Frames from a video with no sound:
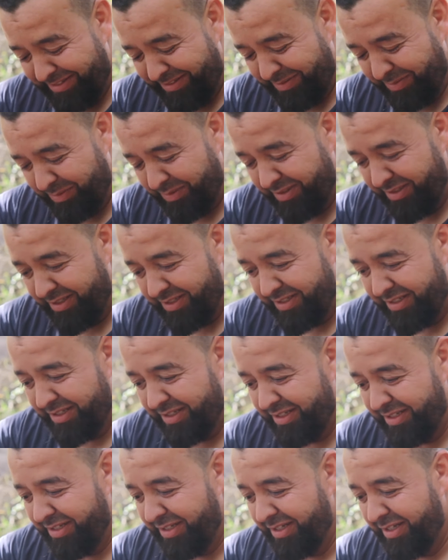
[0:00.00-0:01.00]
الدراري
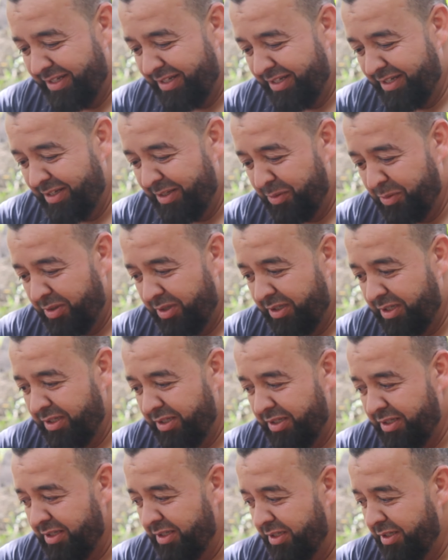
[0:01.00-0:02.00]
الصغار تيمرضوا
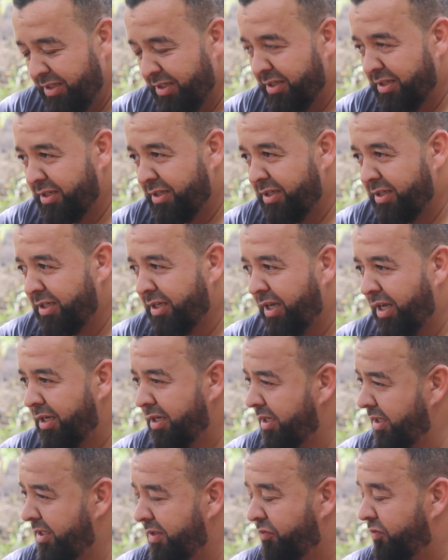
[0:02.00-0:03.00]
العيالات الكبار
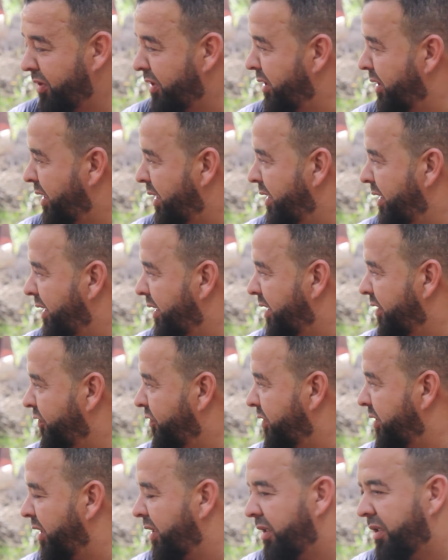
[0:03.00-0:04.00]
الناس الكبار
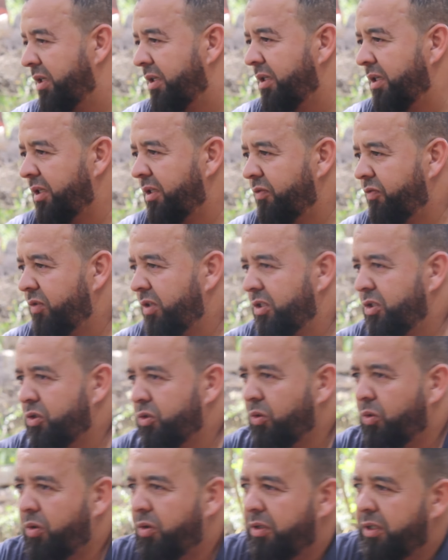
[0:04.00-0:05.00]
زعما تكرفصنا
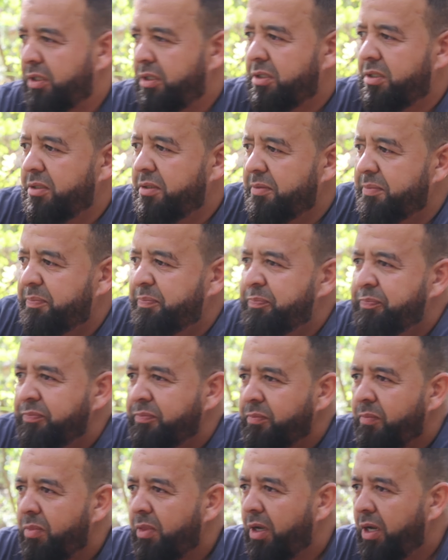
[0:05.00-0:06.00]
واحد التكرفيسه
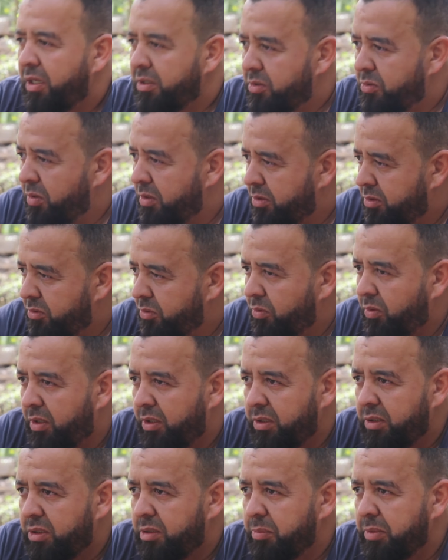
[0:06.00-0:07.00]
لا اله الا محمد
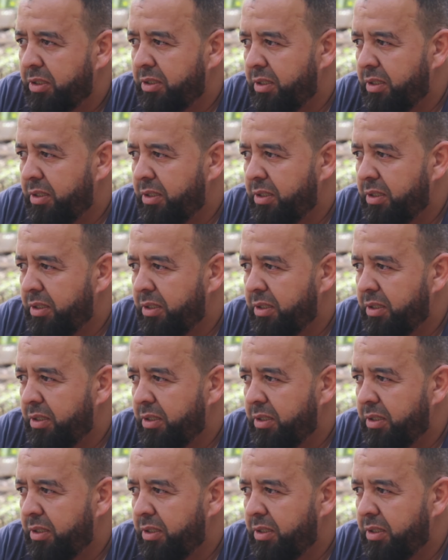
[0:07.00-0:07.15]
رسول الله